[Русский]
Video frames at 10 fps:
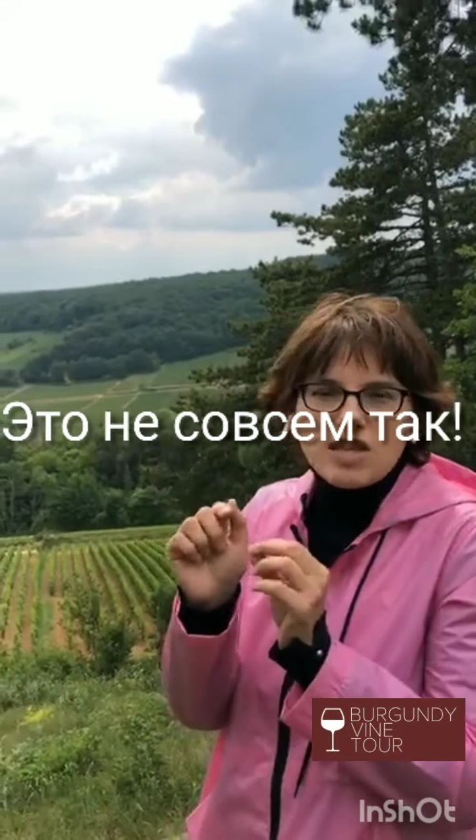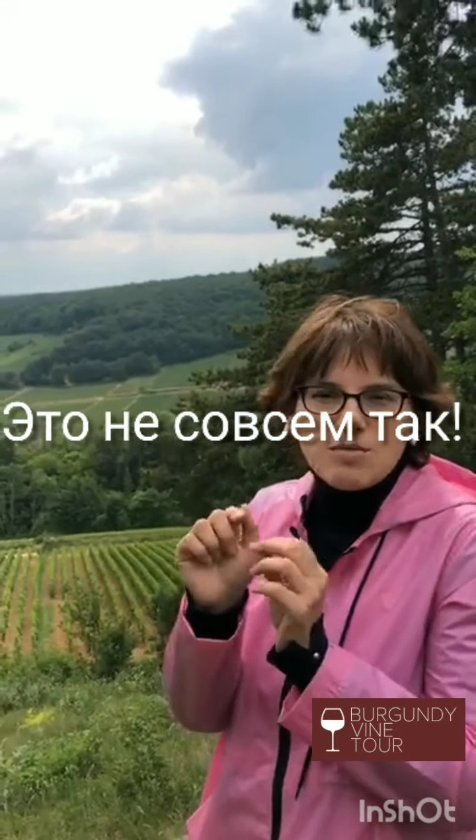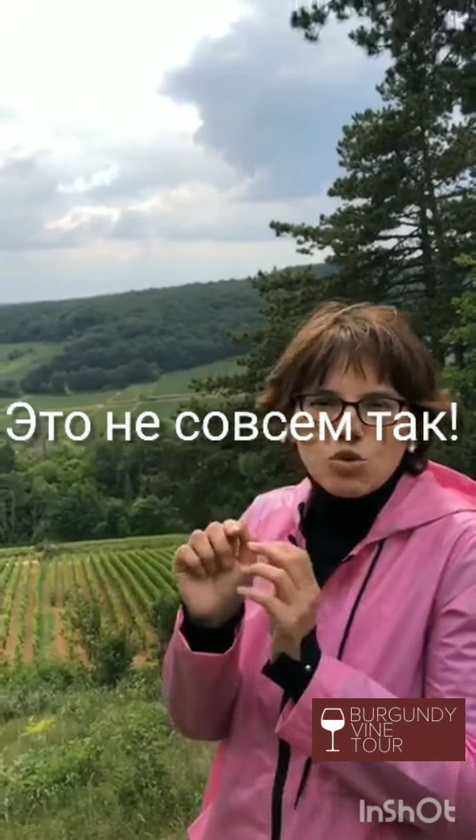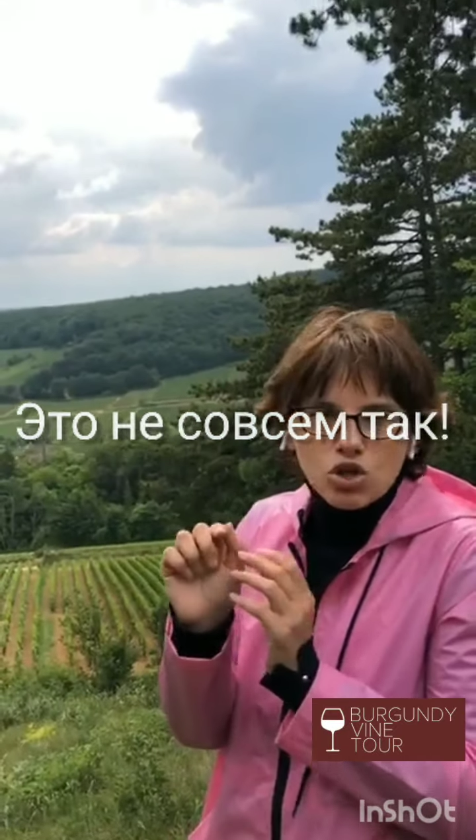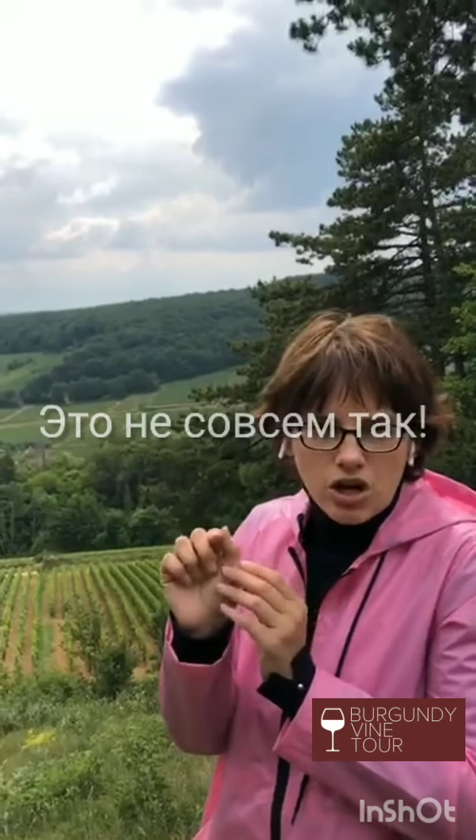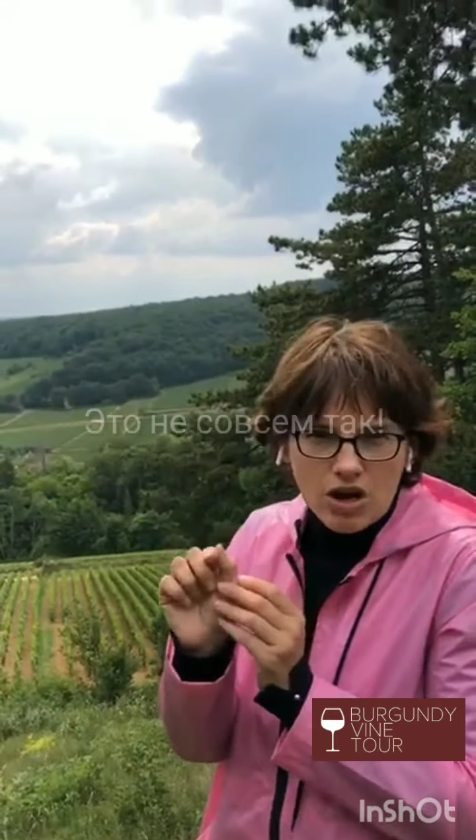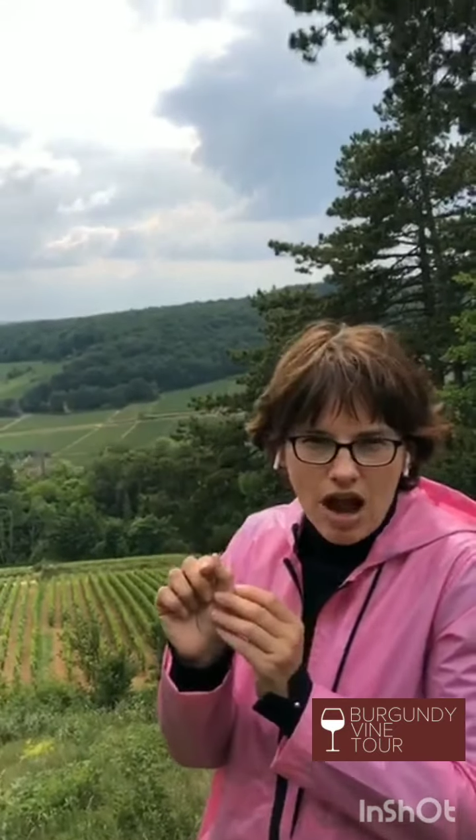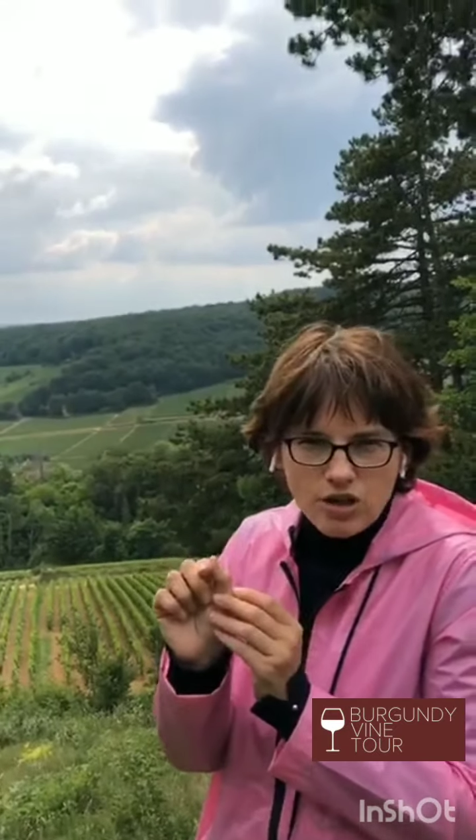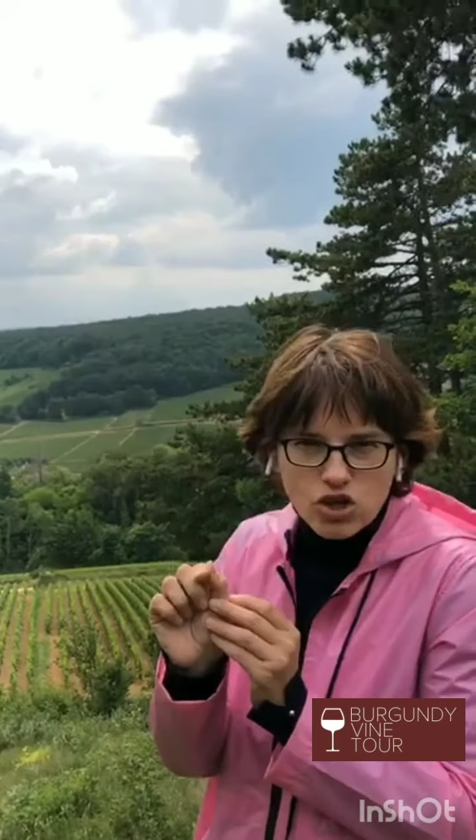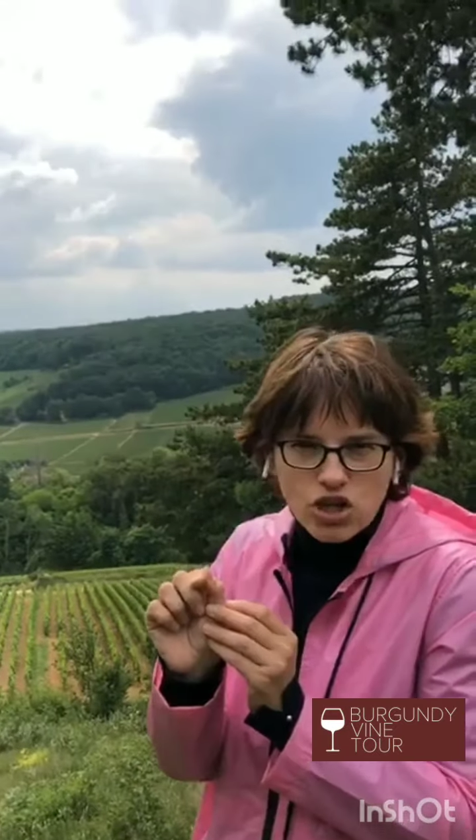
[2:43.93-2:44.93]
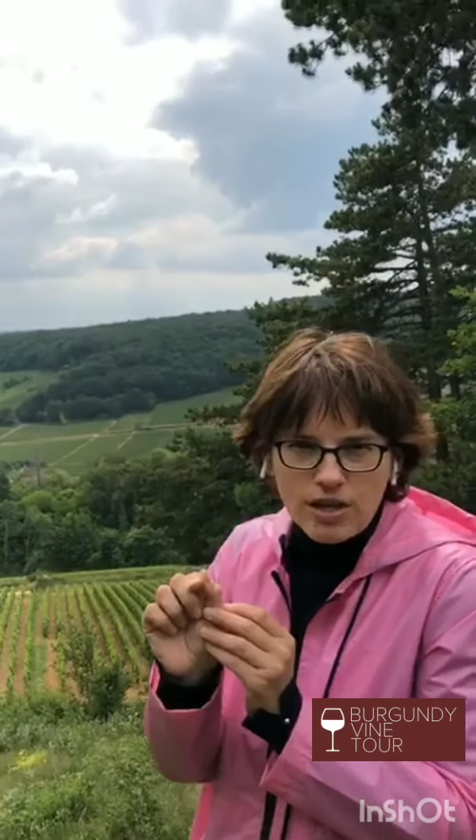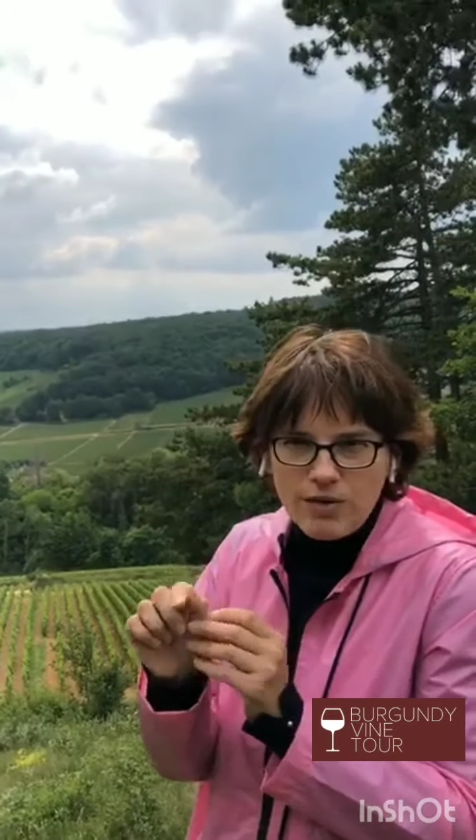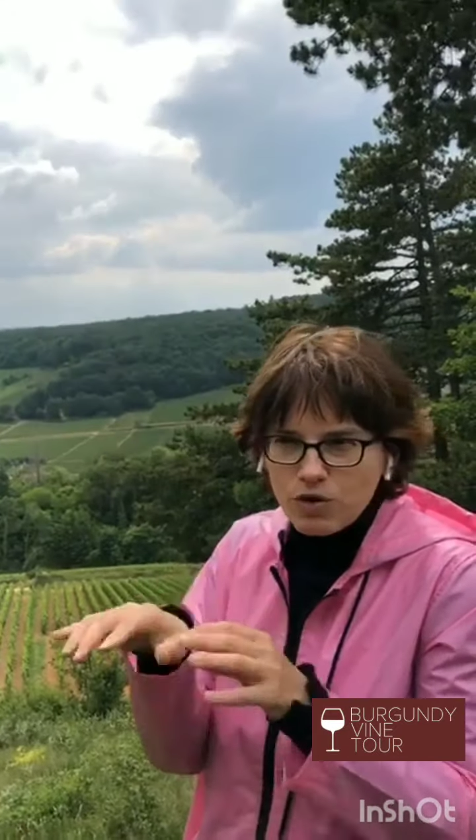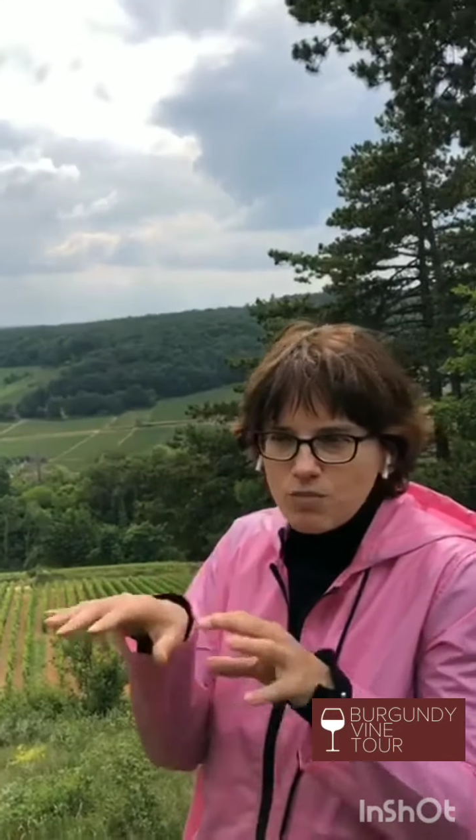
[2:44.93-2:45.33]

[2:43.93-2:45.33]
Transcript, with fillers: немножко раньше. И вот